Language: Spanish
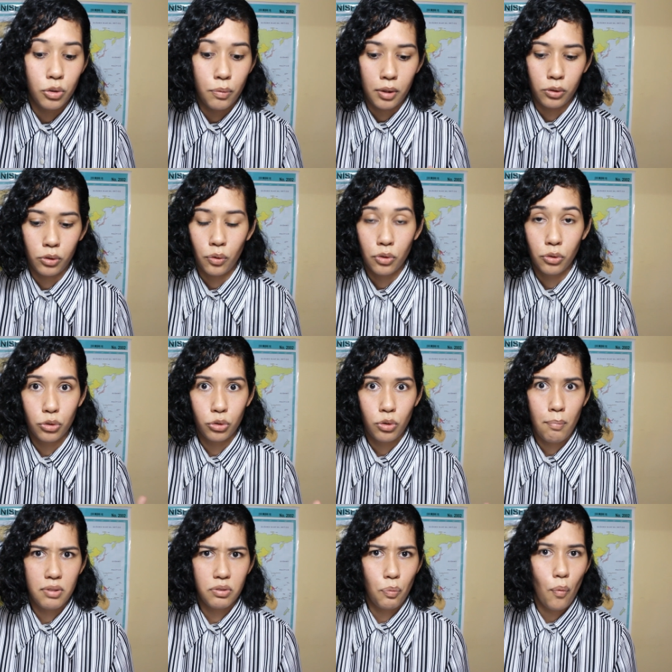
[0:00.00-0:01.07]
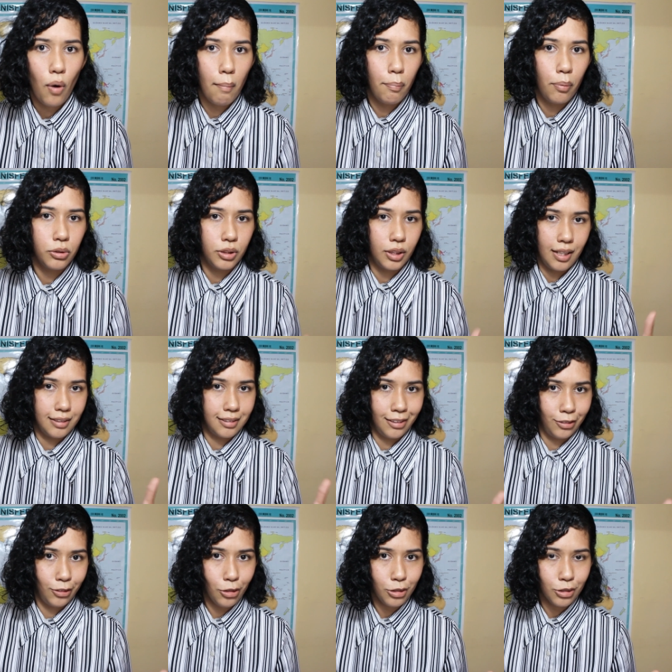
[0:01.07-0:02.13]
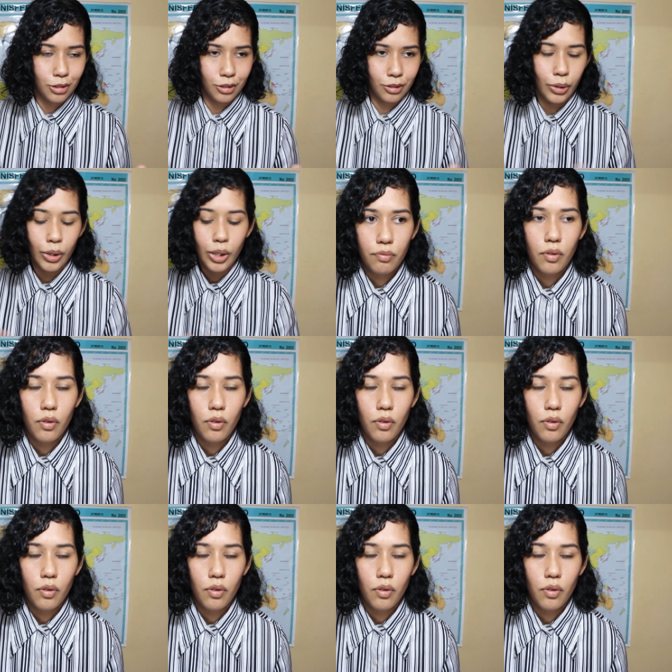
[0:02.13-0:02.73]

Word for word: Sobre todo estos hombres guapos y exitosos, ¿no?